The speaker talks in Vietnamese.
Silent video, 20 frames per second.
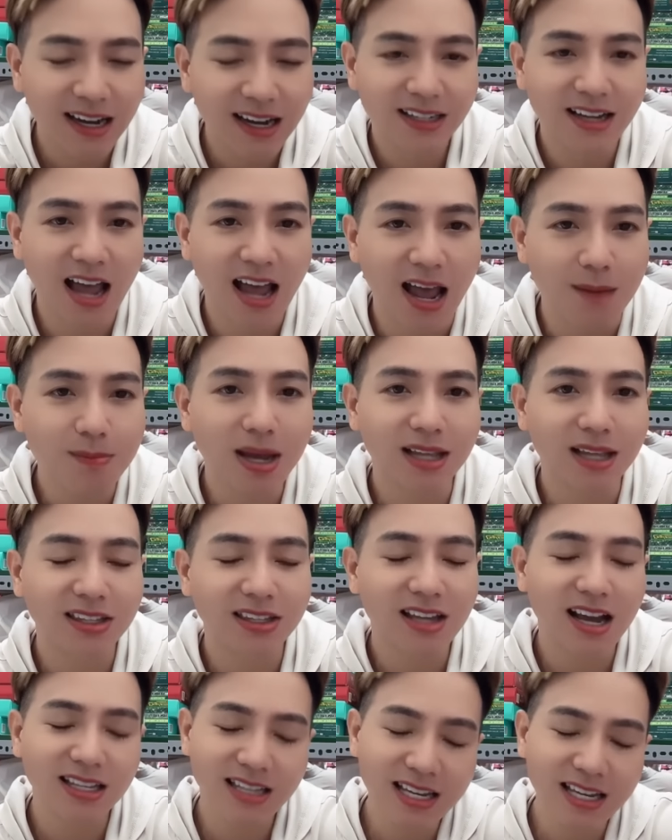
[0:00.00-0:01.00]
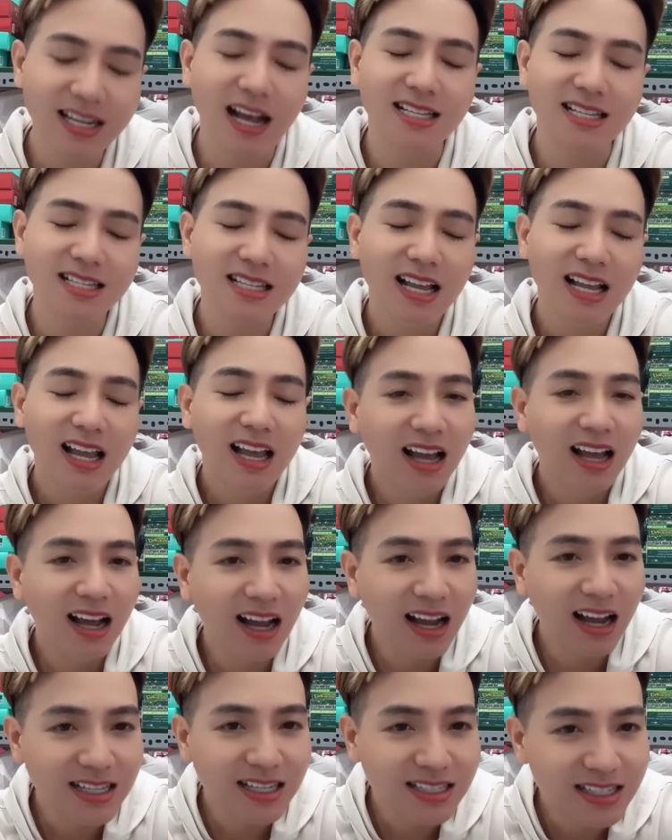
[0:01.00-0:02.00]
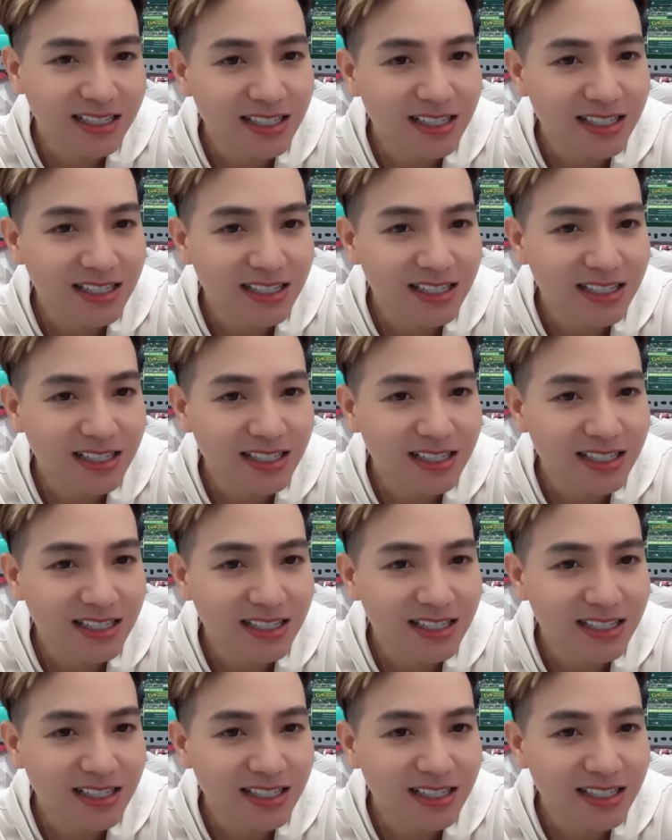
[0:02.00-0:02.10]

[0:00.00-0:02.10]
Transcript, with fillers: kênh để mà cho chí cảnh uh,